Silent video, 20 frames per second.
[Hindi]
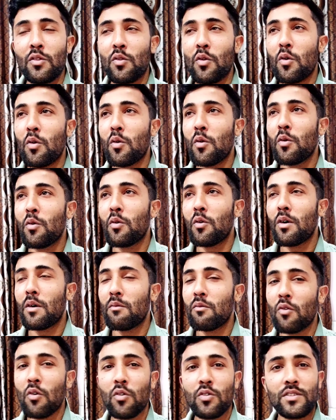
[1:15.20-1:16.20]
तो
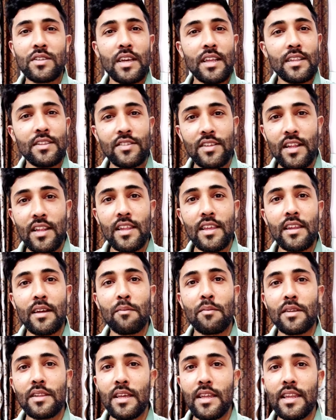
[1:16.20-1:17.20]
अब वो चैनल चल नहीं रहा
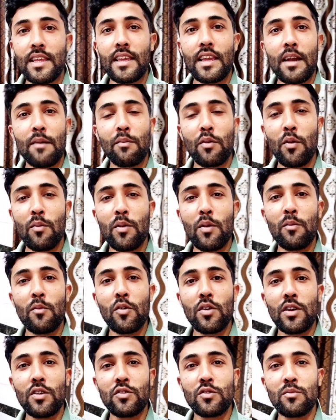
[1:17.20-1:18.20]
पता नहीं क्या प्रॉब्लम
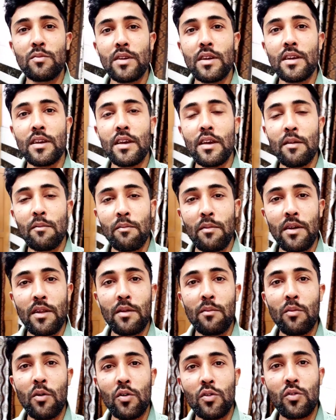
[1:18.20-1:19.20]
हो गई उसमें
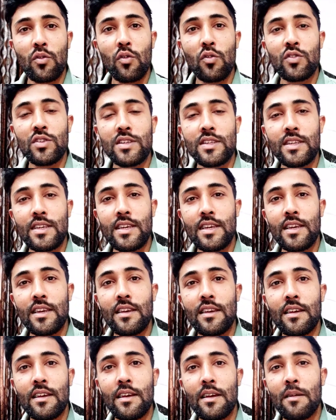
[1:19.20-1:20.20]
मैंने बहुत कोशिश की
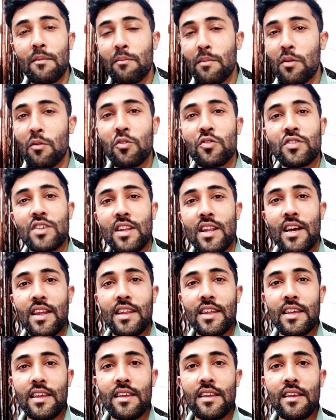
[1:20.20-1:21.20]
पर वो चला
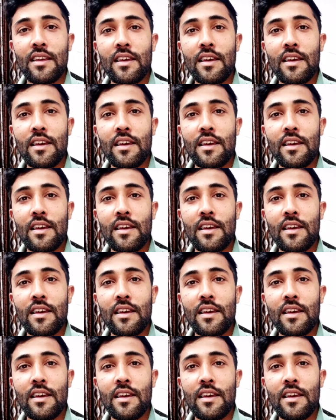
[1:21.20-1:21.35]
नहीं